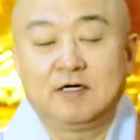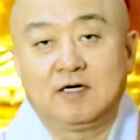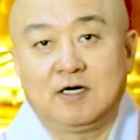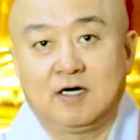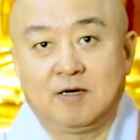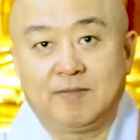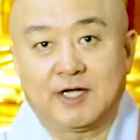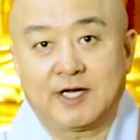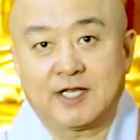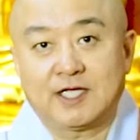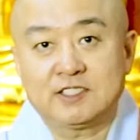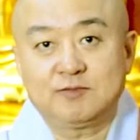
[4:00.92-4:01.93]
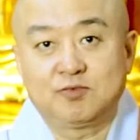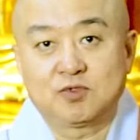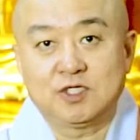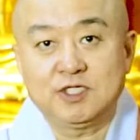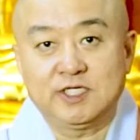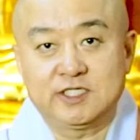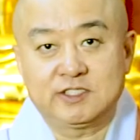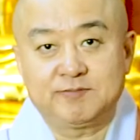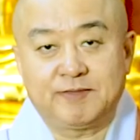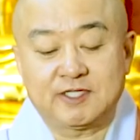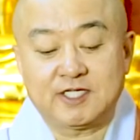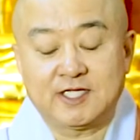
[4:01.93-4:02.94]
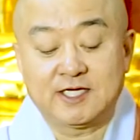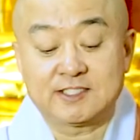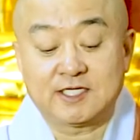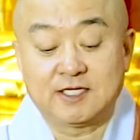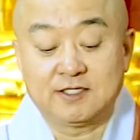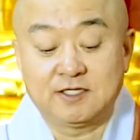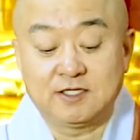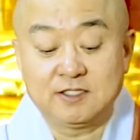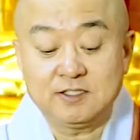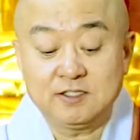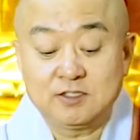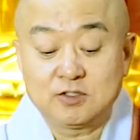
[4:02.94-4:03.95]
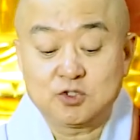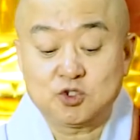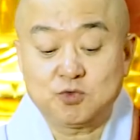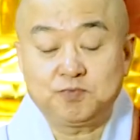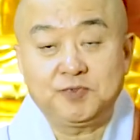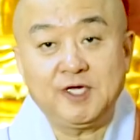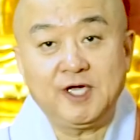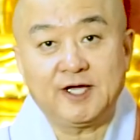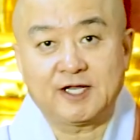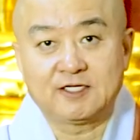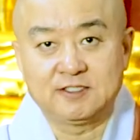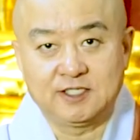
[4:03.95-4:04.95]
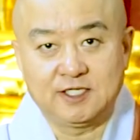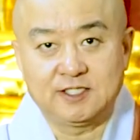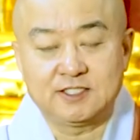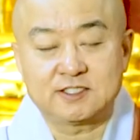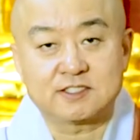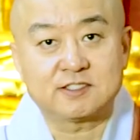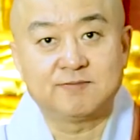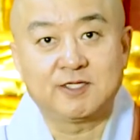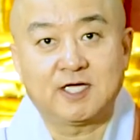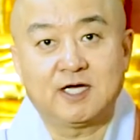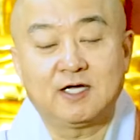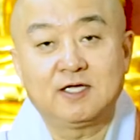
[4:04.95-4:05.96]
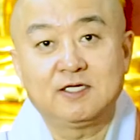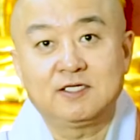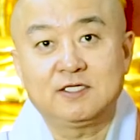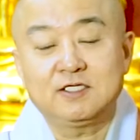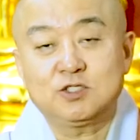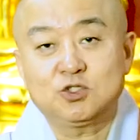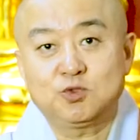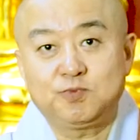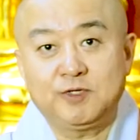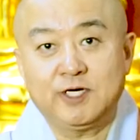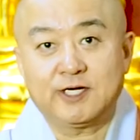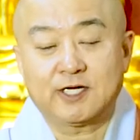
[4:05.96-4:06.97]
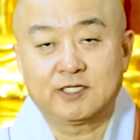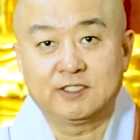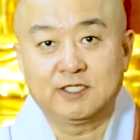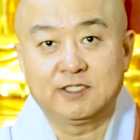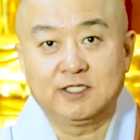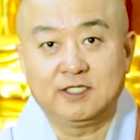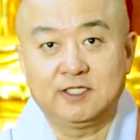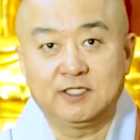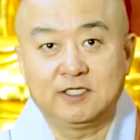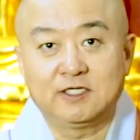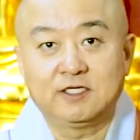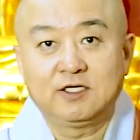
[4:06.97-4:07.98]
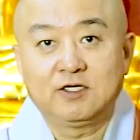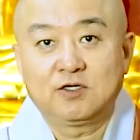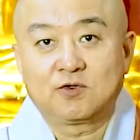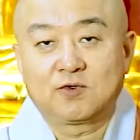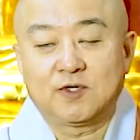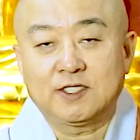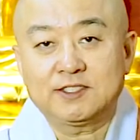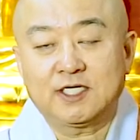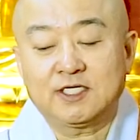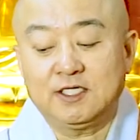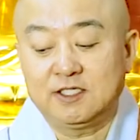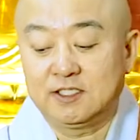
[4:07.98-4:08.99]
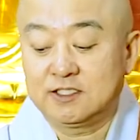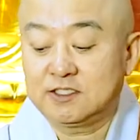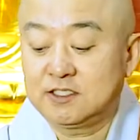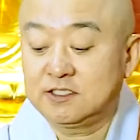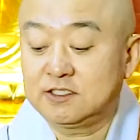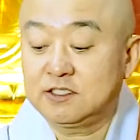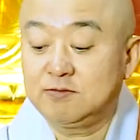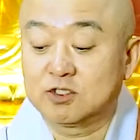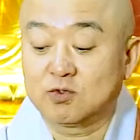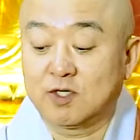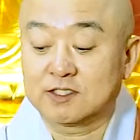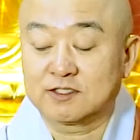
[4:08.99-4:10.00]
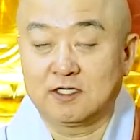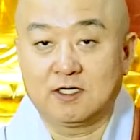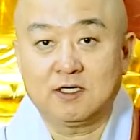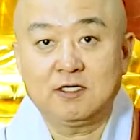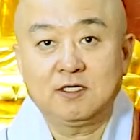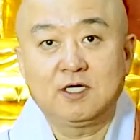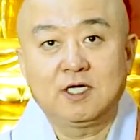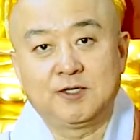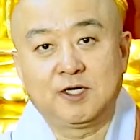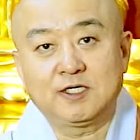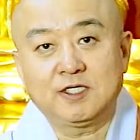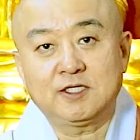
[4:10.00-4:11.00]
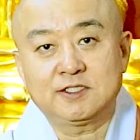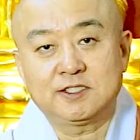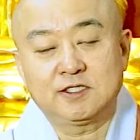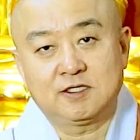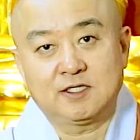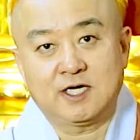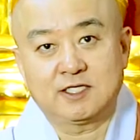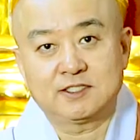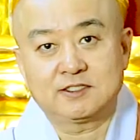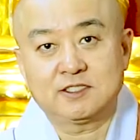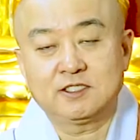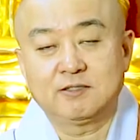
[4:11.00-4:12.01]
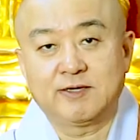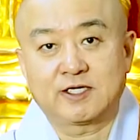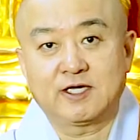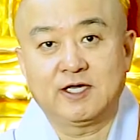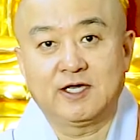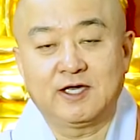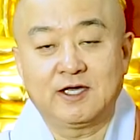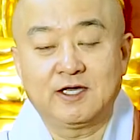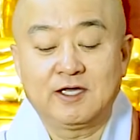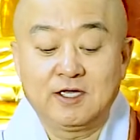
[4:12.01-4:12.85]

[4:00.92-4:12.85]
아, 바라나시 부근 이십바타나에 사는 수피아라는 여인이 있었습니다. 이 수피아라는 여인이 굉장히 이 신심이 좋아서 병이 드신 어느 한 스님에게